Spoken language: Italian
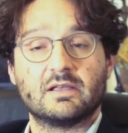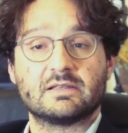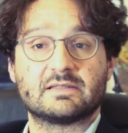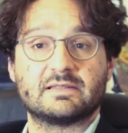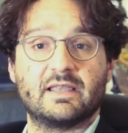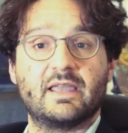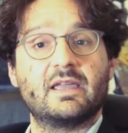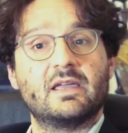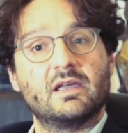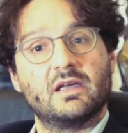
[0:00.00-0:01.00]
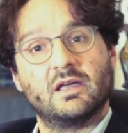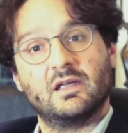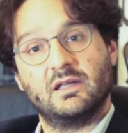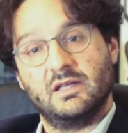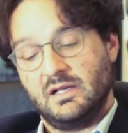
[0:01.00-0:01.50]
se
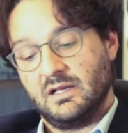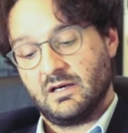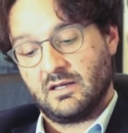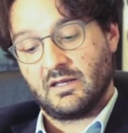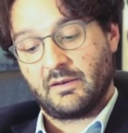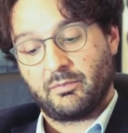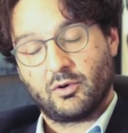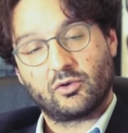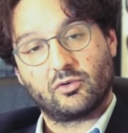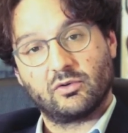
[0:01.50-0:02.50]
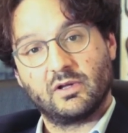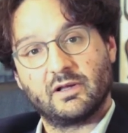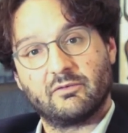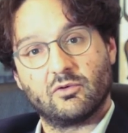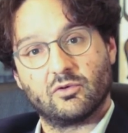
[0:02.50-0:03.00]
e il rapporto di
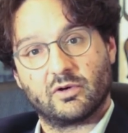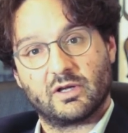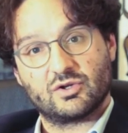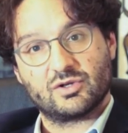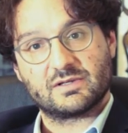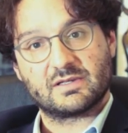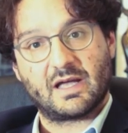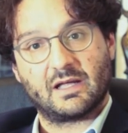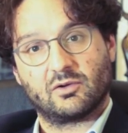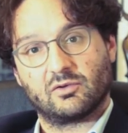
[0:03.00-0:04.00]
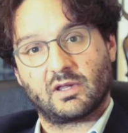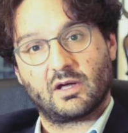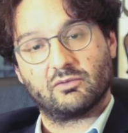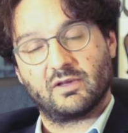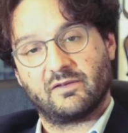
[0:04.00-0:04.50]
lavoro che c'è stato tra
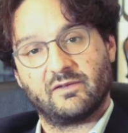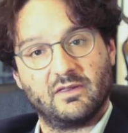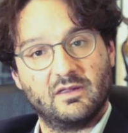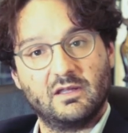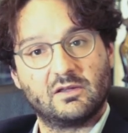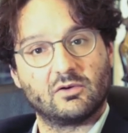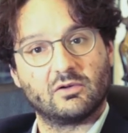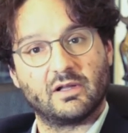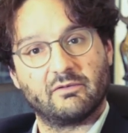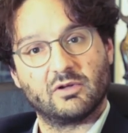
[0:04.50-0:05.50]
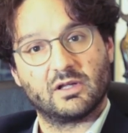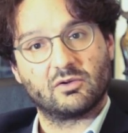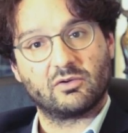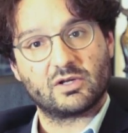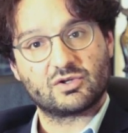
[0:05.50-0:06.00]
un asserito,
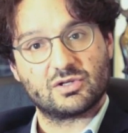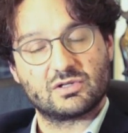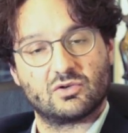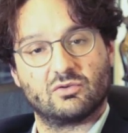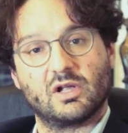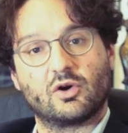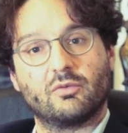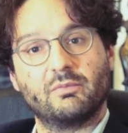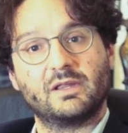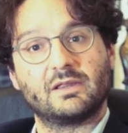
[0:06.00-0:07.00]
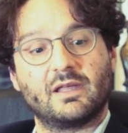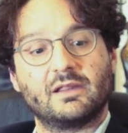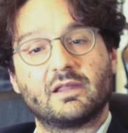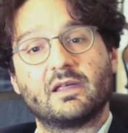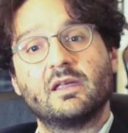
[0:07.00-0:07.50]
lavoratore e accessorio del
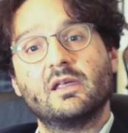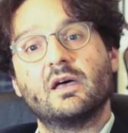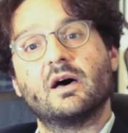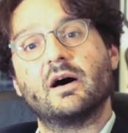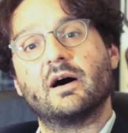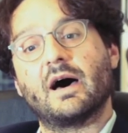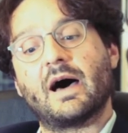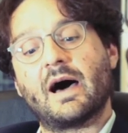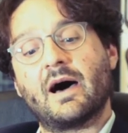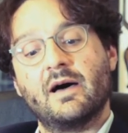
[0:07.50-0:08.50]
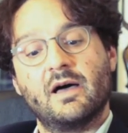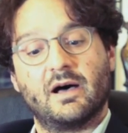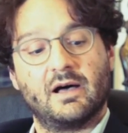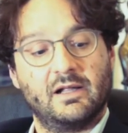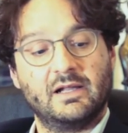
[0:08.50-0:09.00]
committente eh, ha
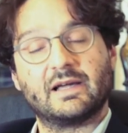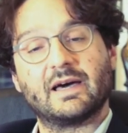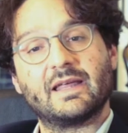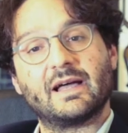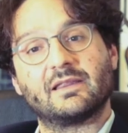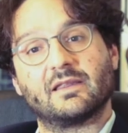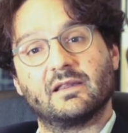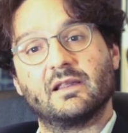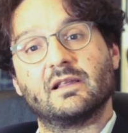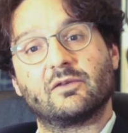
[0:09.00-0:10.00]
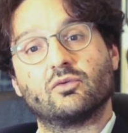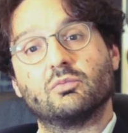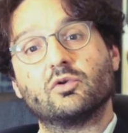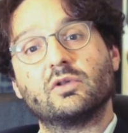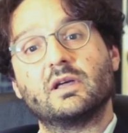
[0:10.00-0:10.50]
eh, il carattere della
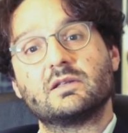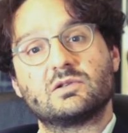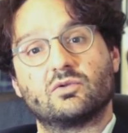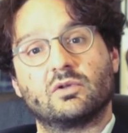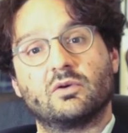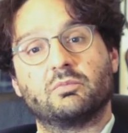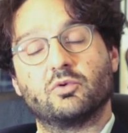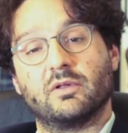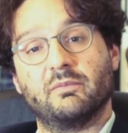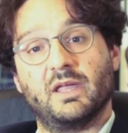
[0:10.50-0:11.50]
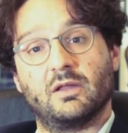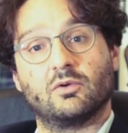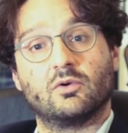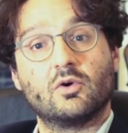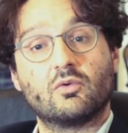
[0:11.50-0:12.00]
subordinazione oppure
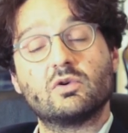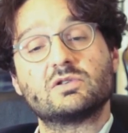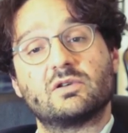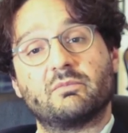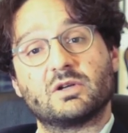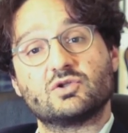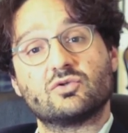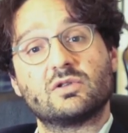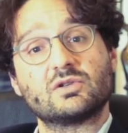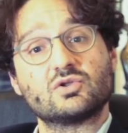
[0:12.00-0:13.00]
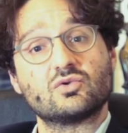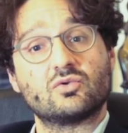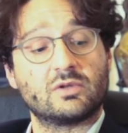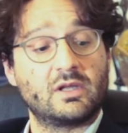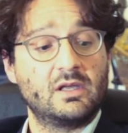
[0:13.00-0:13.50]
meno. Questo a maggior
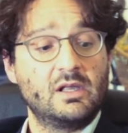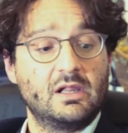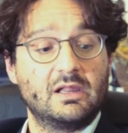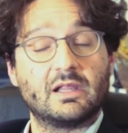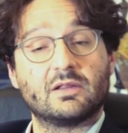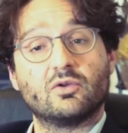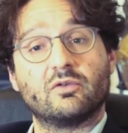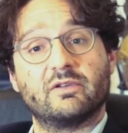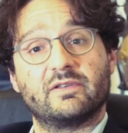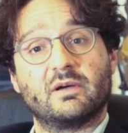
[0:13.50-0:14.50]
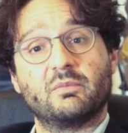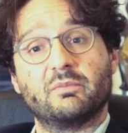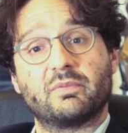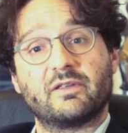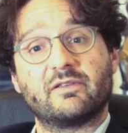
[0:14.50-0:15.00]
ragione laddove siamo in
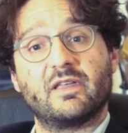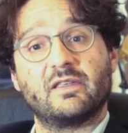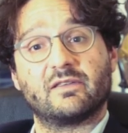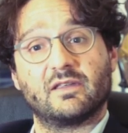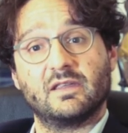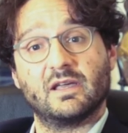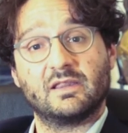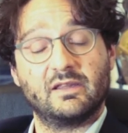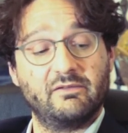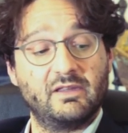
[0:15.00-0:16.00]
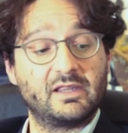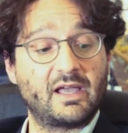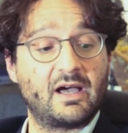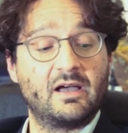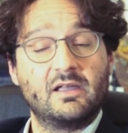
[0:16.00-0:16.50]
presenza di
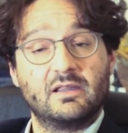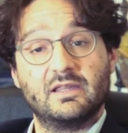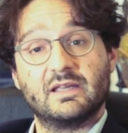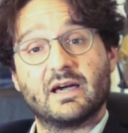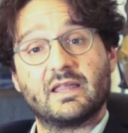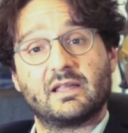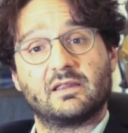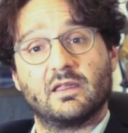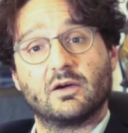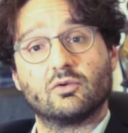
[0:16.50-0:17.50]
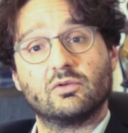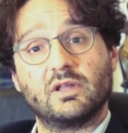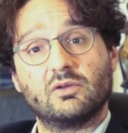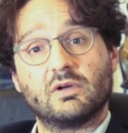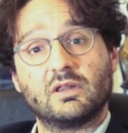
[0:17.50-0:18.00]
attività di carattere
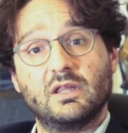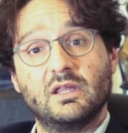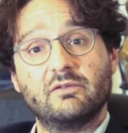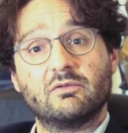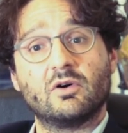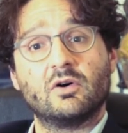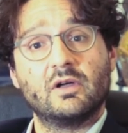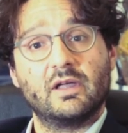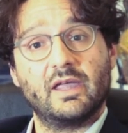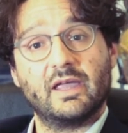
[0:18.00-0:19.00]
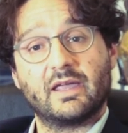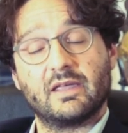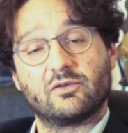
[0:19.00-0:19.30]
continuativo e che